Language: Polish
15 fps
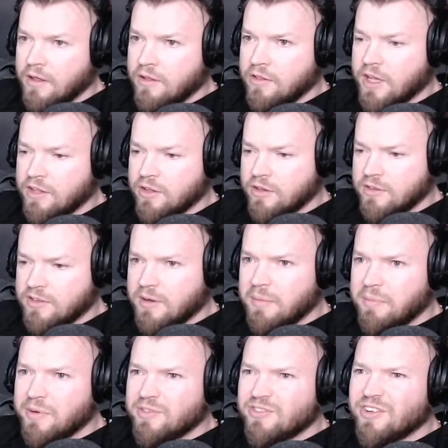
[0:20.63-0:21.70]
Da, to jest chyba
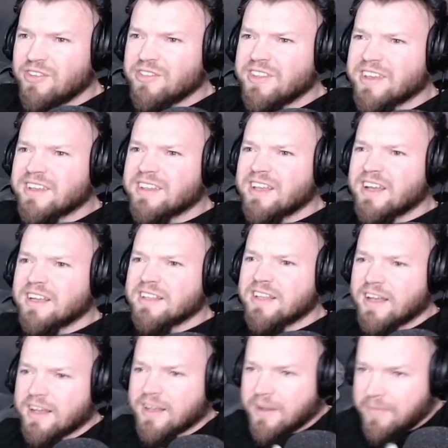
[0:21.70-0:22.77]
początek, tak,
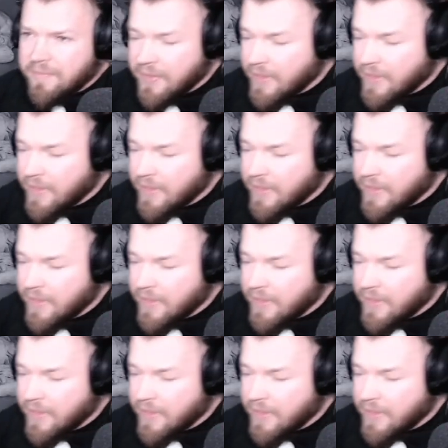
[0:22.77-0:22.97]
tak.